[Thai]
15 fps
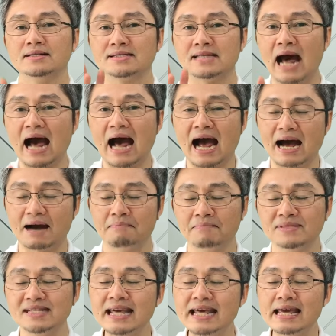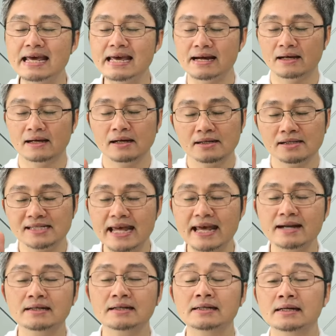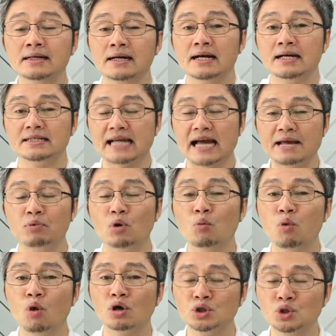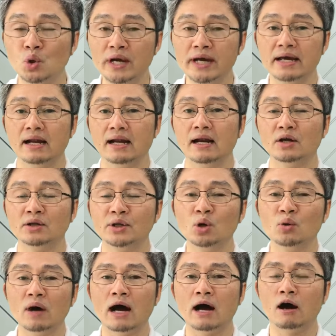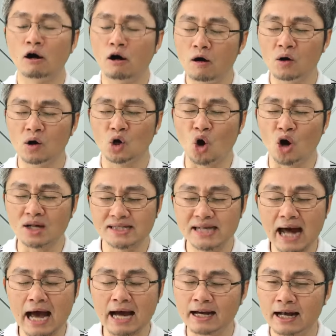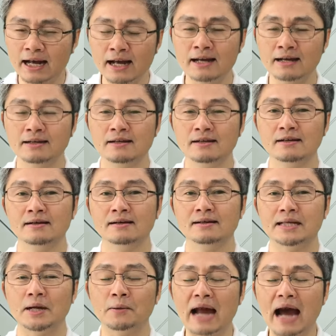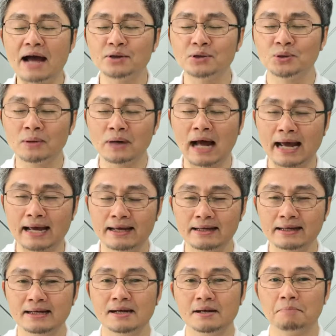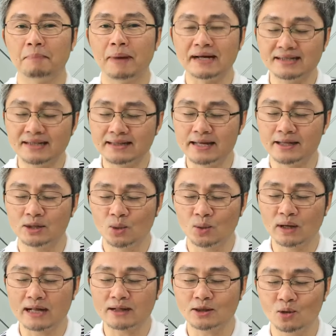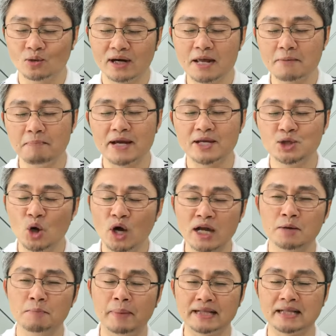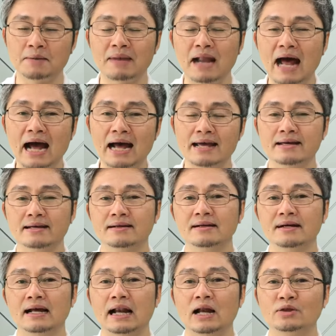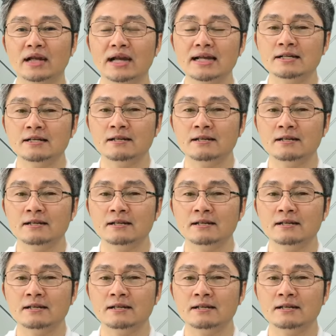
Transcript: สามสี่สี่คือชัยภูมิพงจุ้ย เราจะรู้ว่าอ๋อก่อนสร้างนะ เทวดาอยู่ตรงไหน ไปสถิตตรงนั้นตรงนี้ไปช่วยหรือไปทำลายเราจะได้